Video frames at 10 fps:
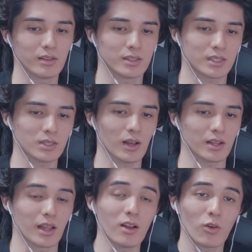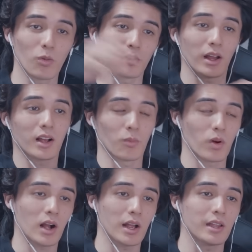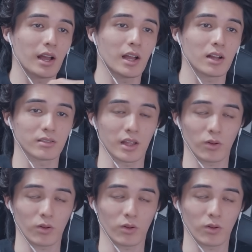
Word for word: 実は何個も何個も階段があるんだよ。